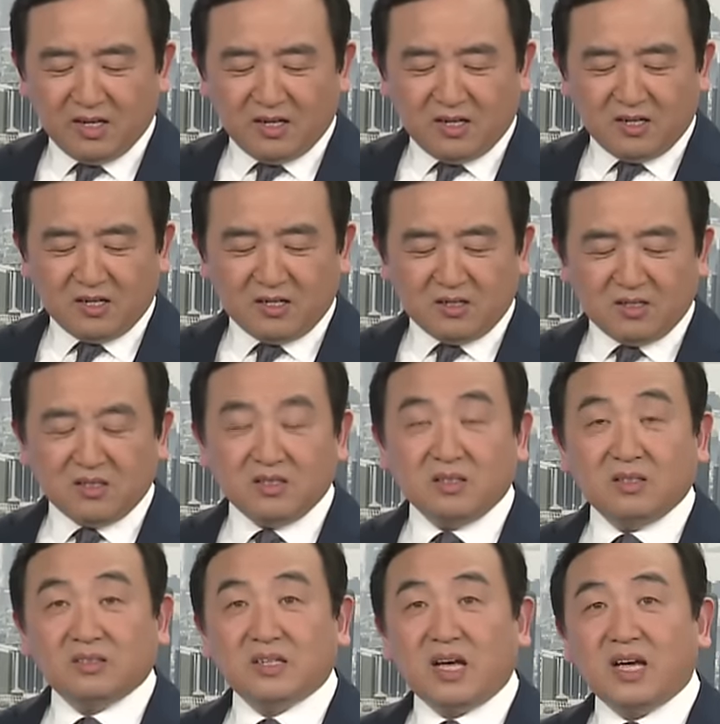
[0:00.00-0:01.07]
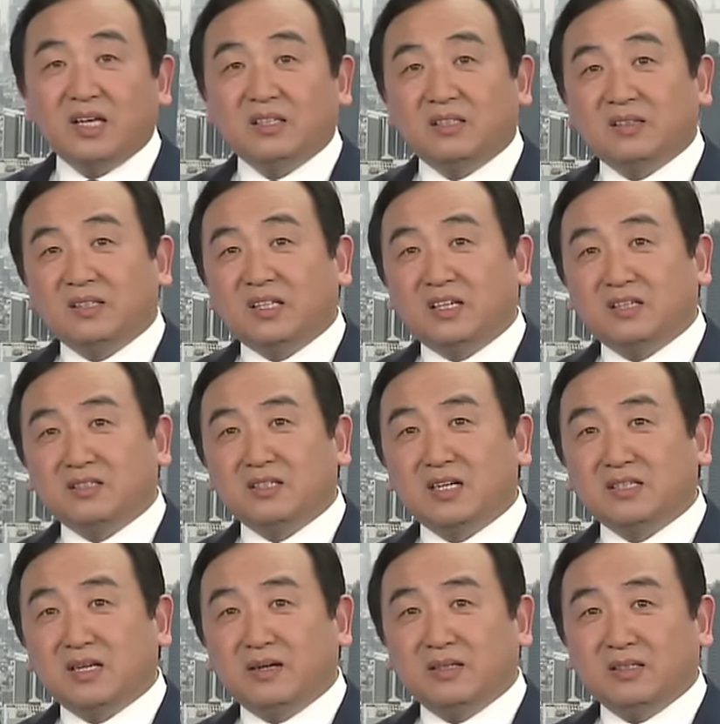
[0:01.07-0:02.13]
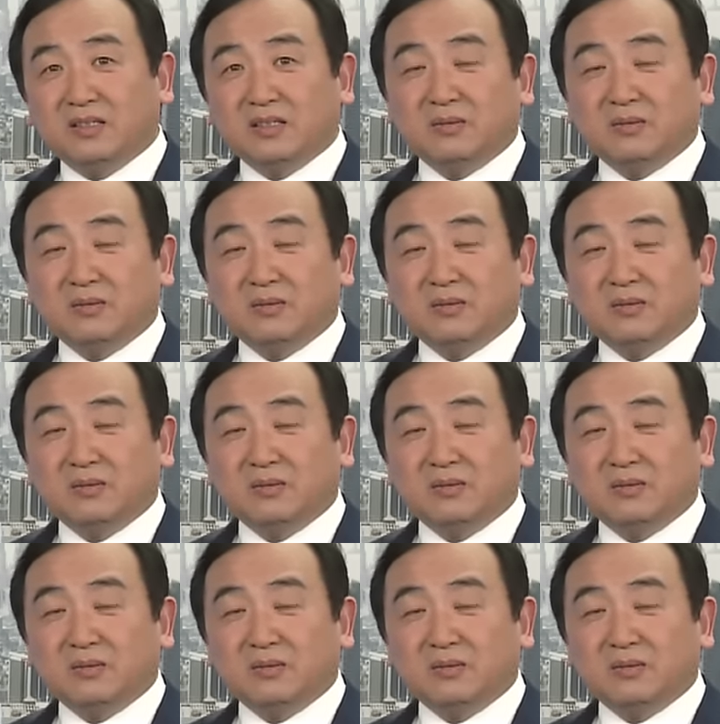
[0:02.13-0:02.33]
而在庭上呢，